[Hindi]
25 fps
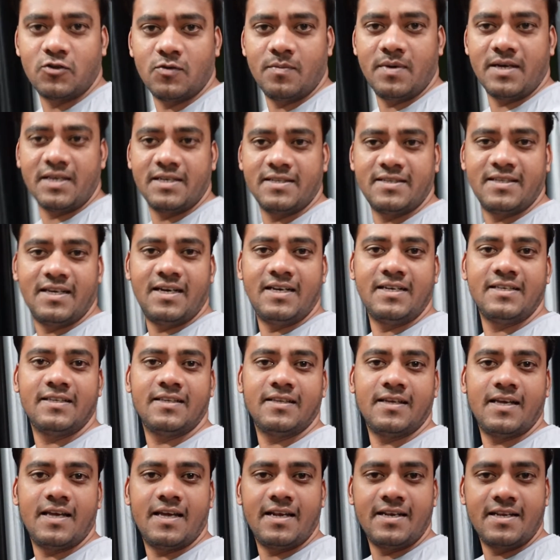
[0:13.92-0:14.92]
सुबह की सारी
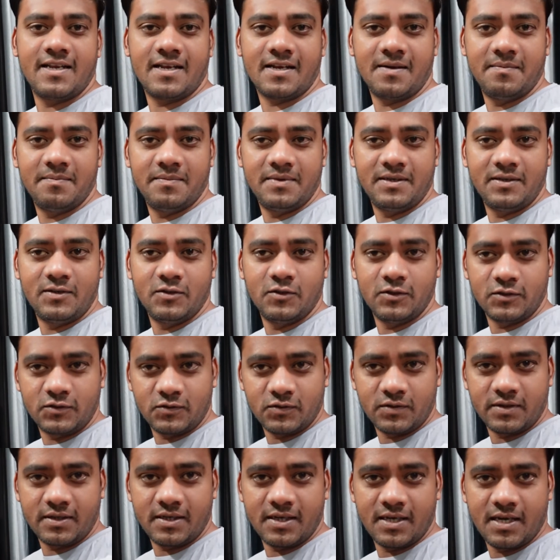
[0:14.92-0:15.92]
तैयारियां कंप्लीट हो
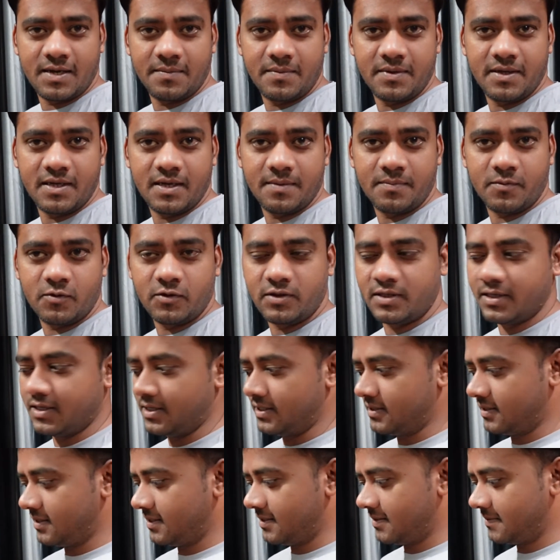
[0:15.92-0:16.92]
चुकी हैं अभी आपको
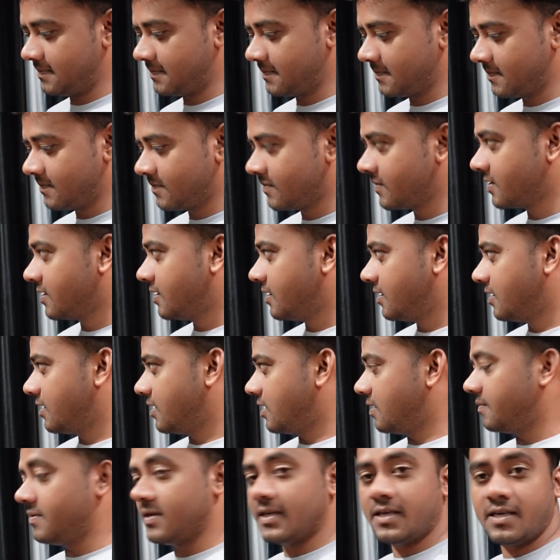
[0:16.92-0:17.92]
दिखाते हैं
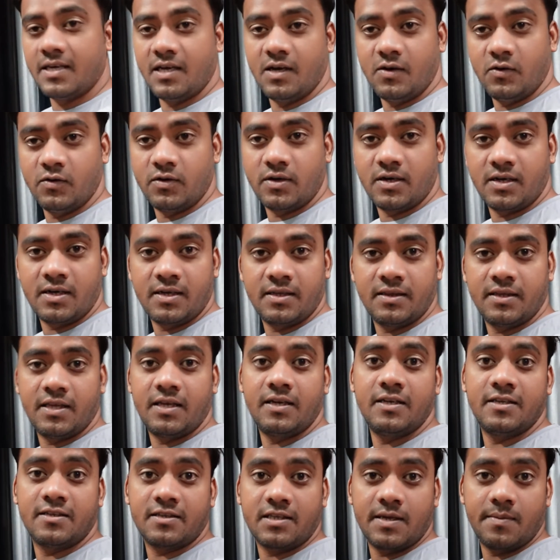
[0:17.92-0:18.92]
अभी क्या हो रहा है
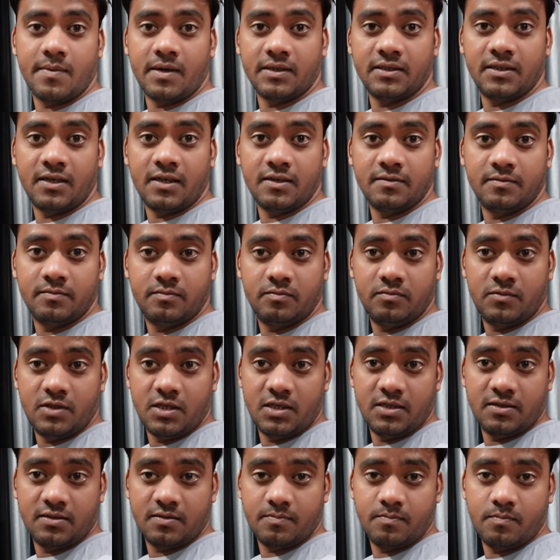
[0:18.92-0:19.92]
देन इसके बाद आज
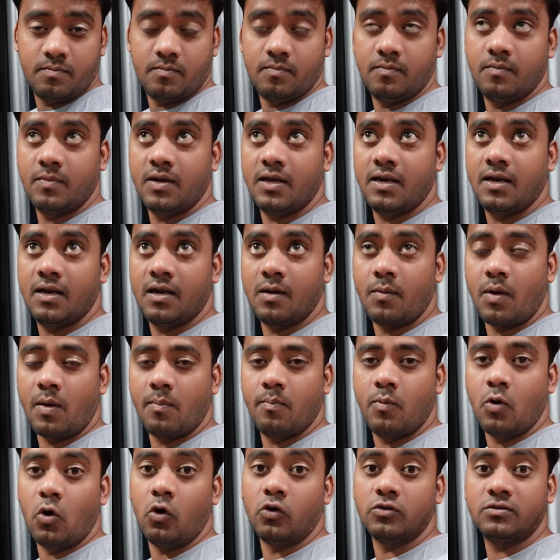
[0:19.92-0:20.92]
दिन में लगभग
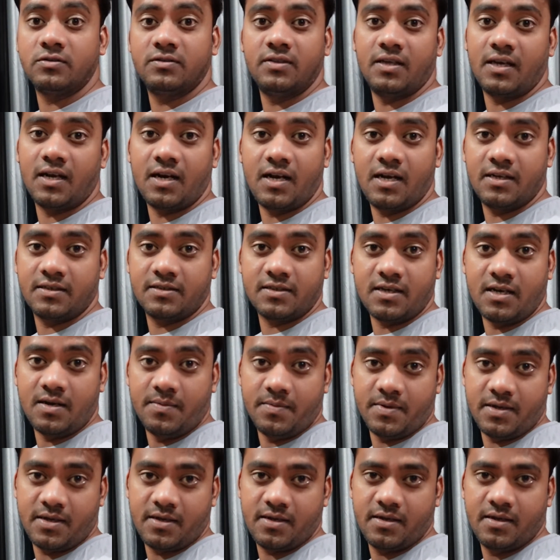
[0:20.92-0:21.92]
बहुत सारा आज
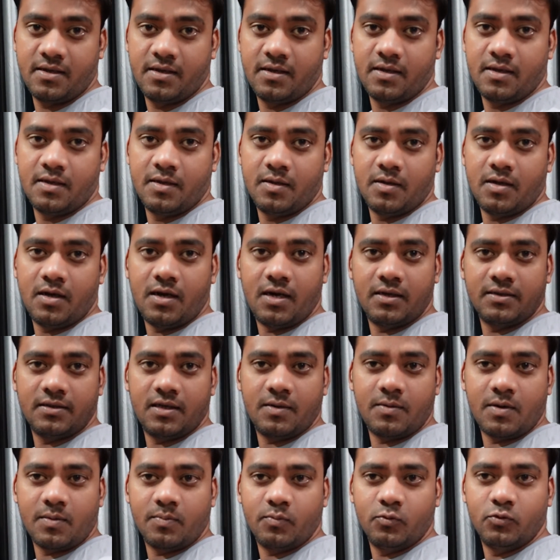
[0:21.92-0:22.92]
काम है आज
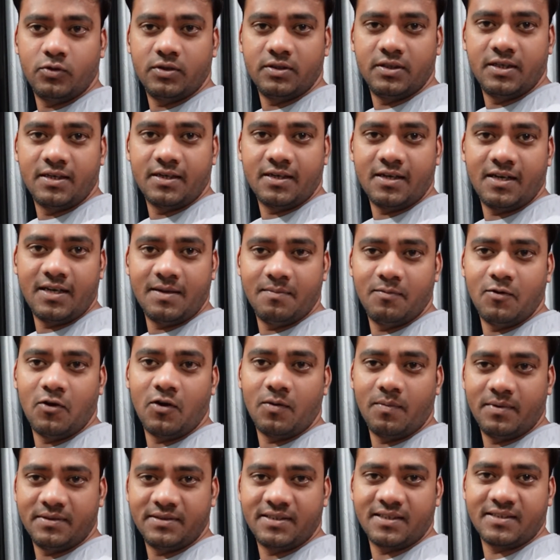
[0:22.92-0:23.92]
लगभग पूरे दिन का ही
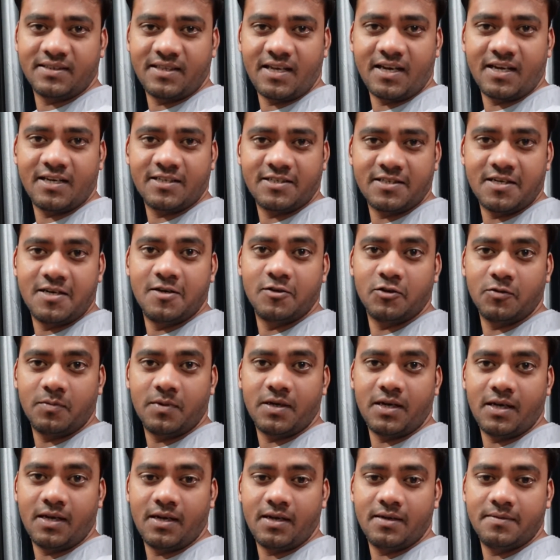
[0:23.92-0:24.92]
ब्लॉग बन सकता है अगर चाहें तो
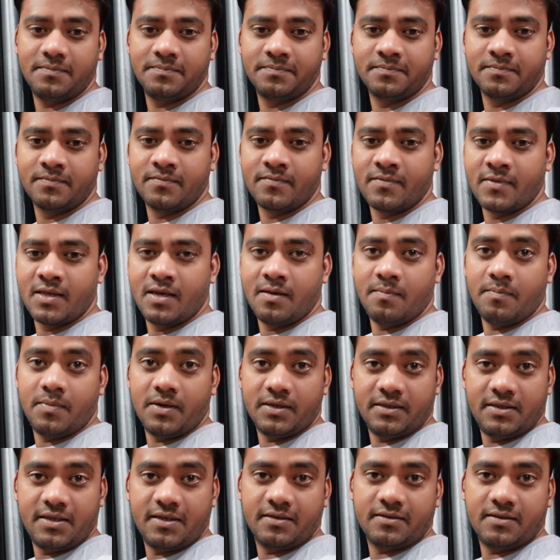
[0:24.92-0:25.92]
बनाना
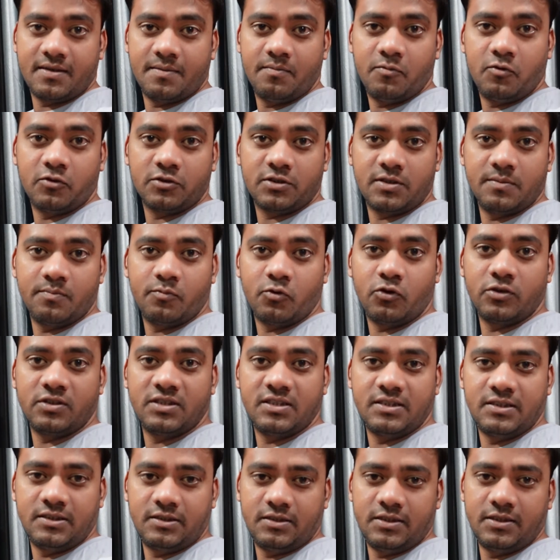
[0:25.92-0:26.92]
बट देखते हैं मोस्ट
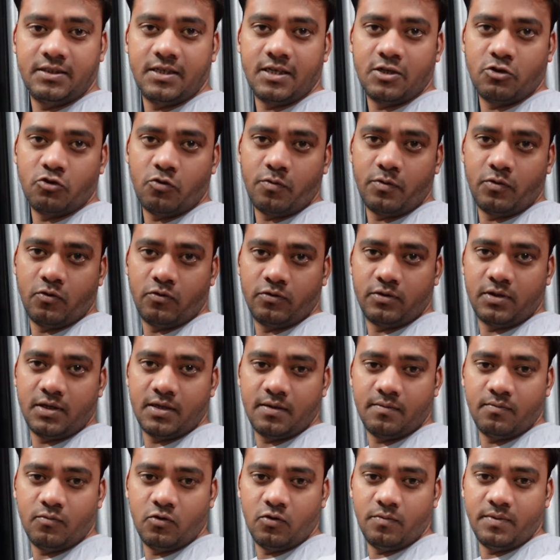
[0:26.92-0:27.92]
इम्पोर्टेंट चीज़ें जो भी होती
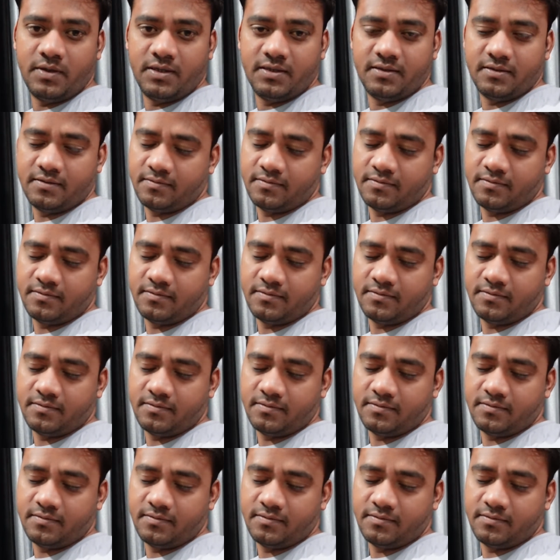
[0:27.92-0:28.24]
हैं वो भी